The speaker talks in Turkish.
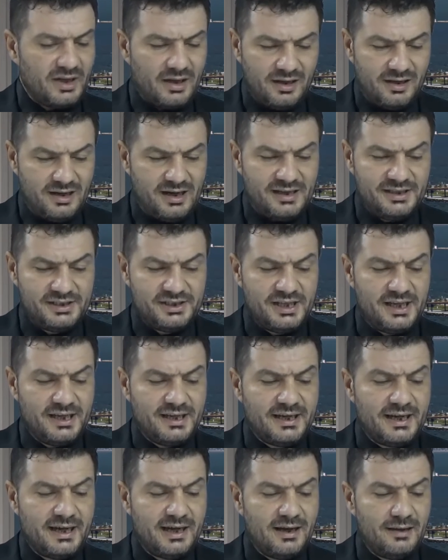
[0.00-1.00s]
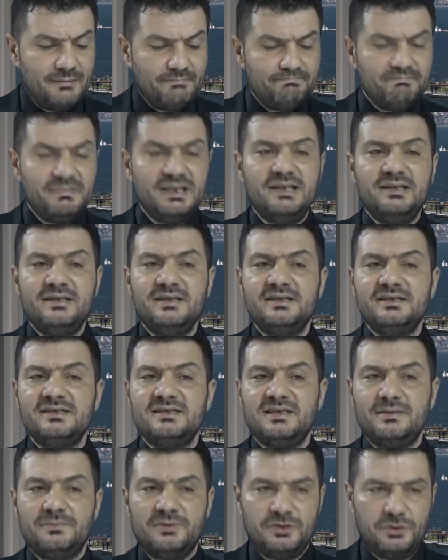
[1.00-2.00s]
Karşıyaka
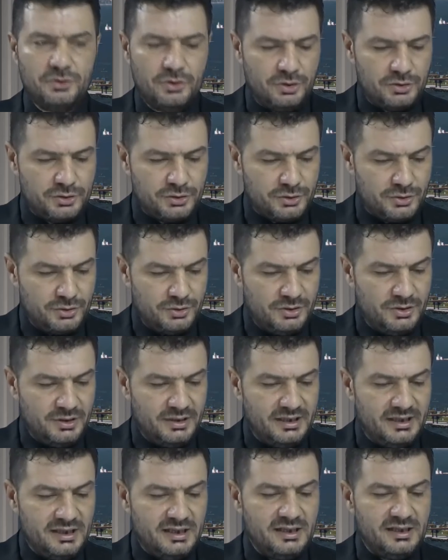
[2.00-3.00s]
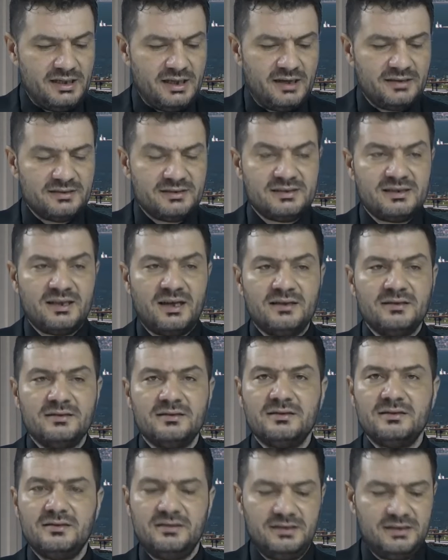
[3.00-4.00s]
bildiğiniz gibi diyor. iğne atsan
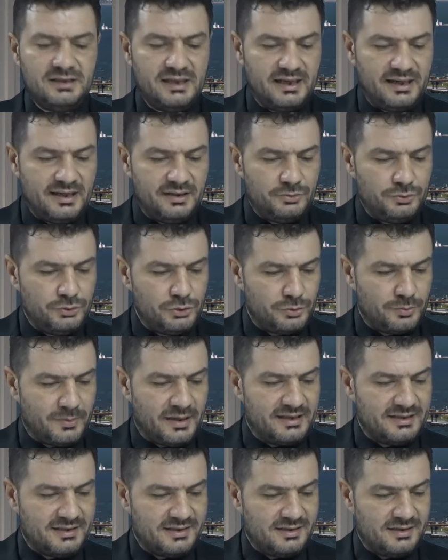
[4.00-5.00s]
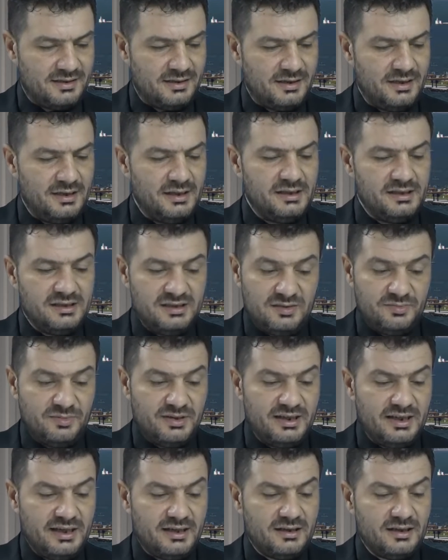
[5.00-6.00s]
yere düşmez.
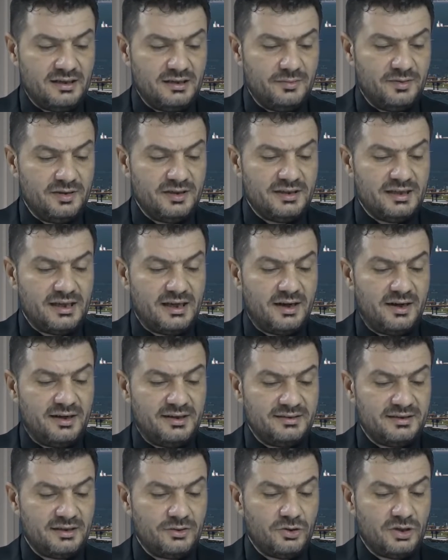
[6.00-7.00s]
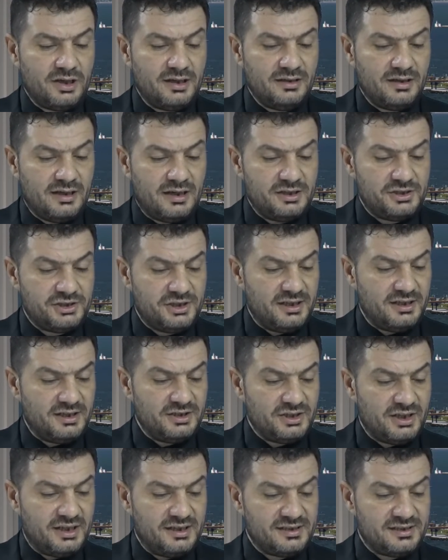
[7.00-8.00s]
İzmir'in en kalabalık yerlerinden olan
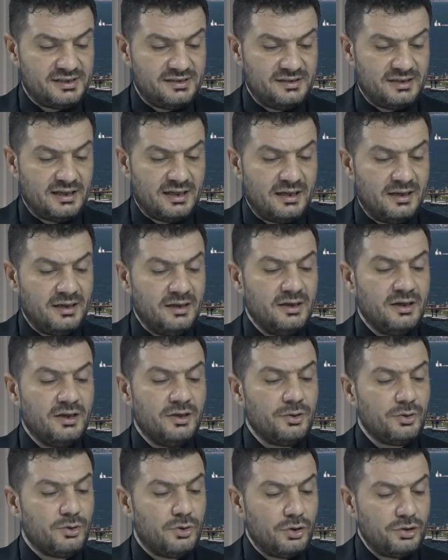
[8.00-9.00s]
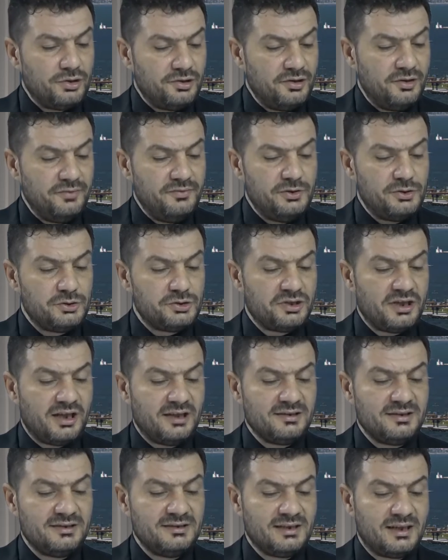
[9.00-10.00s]
Karşıyaka çarşısında koronavirüs
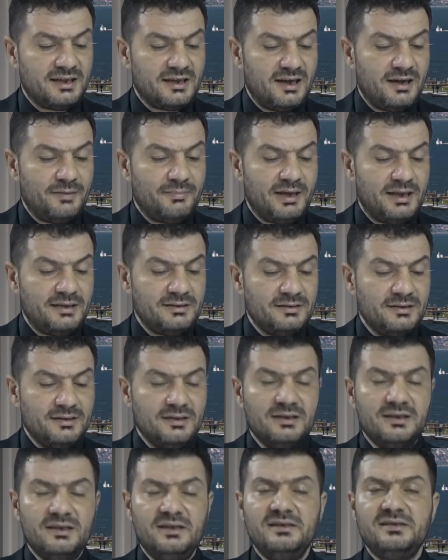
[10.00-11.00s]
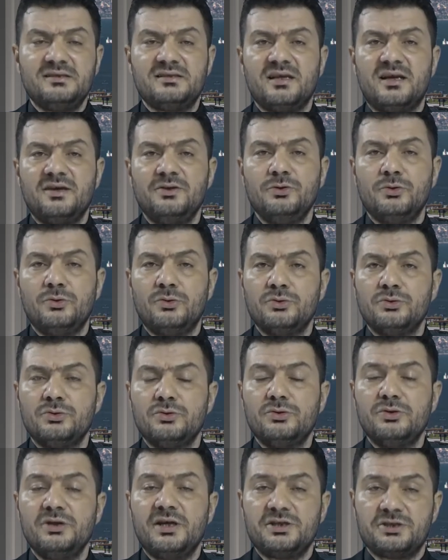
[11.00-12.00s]
salgınına rağmen insan
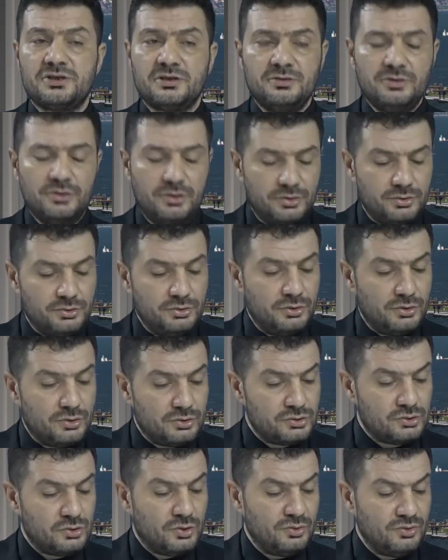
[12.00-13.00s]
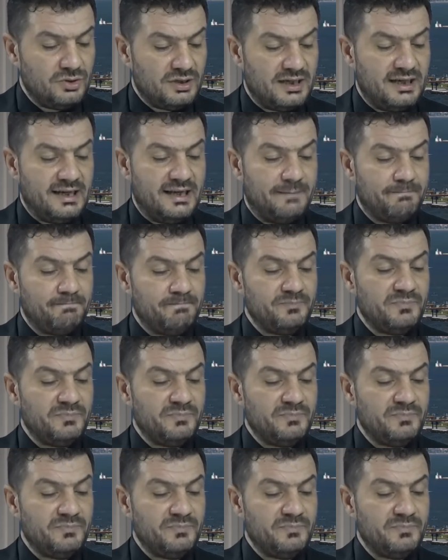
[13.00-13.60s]
yoğunluğu yaşanıyor diyor son kale.